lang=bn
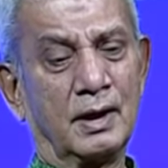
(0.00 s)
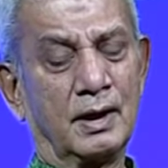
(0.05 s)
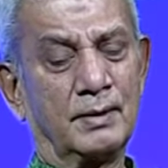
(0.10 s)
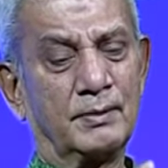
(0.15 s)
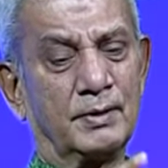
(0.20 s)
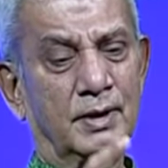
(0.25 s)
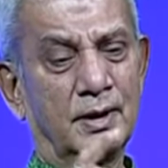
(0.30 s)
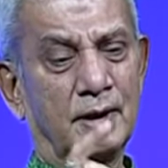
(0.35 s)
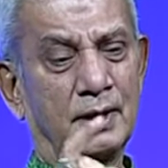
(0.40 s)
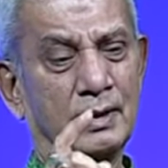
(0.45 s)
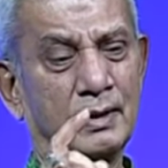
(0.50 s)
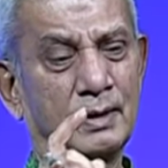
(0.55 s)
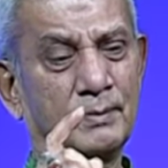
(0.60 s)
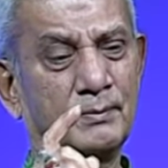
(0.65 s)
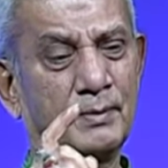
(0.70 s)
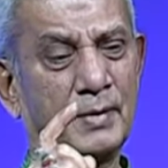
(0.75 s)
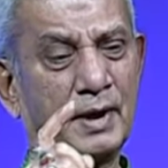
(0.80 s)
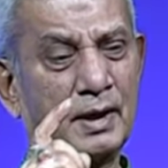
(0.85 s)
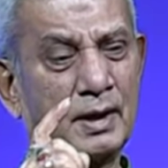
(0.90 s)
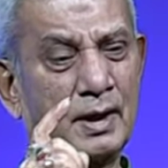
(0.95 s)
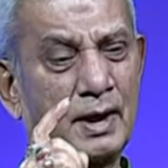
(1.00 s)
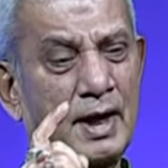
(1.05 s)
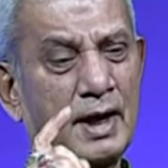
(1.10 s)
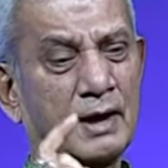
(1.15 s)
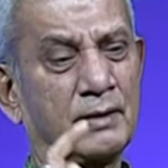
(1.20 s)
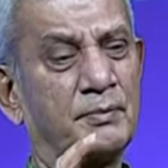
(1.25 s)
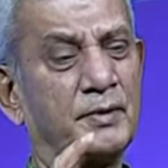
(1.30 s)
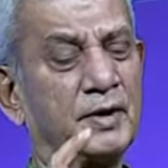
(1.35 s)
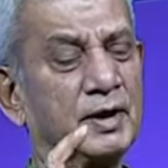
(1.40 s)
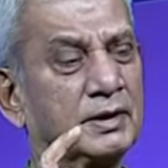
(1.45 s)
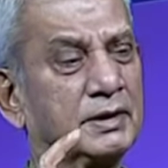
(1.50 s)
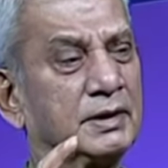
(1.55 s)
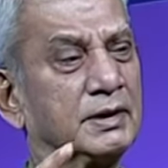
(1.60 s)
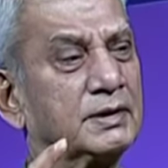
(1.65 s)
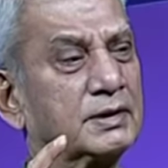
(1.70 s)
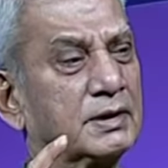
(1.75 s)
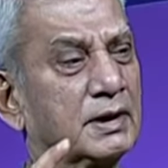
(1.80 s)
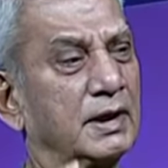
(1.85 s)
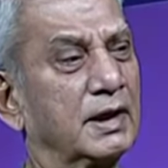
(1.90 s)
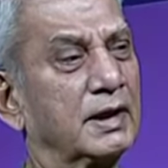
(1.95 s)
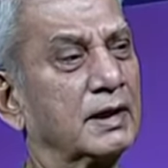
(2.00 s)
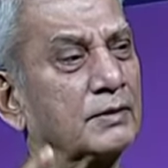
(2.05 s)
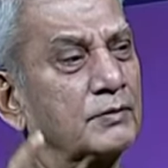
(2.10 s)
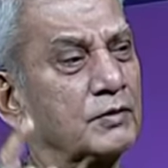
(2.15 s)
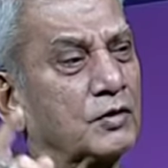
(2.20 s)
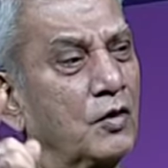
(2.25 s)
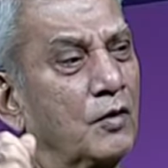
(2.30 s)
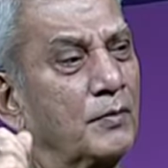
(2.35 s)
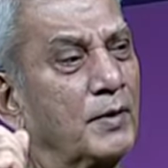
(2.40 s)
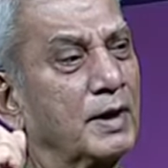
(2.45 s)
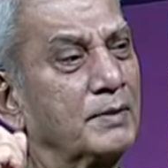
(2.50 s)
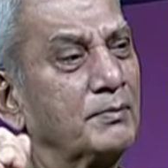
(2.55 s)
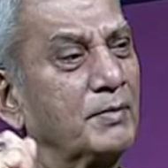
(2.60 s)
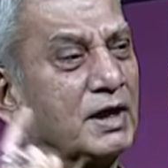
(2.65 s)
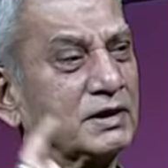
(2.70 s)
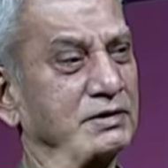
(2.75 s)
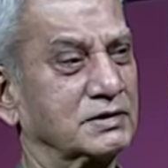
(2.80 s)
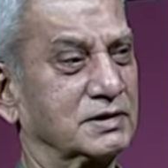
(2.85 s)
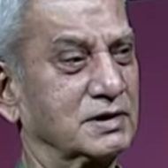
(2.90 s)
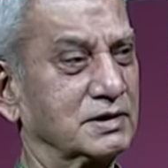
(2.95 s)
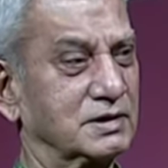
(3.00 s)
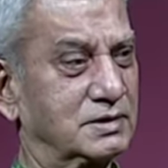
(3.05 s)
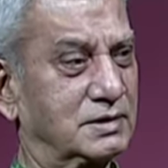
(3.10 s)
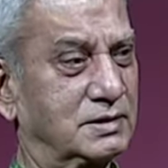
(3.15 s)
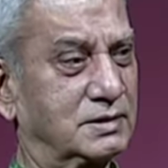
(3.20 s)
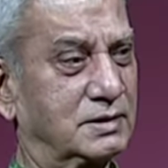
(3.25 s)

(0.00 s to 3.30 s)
আমার এক মেয়ে তিন ছেলে এরা সবাই মাস্টার্স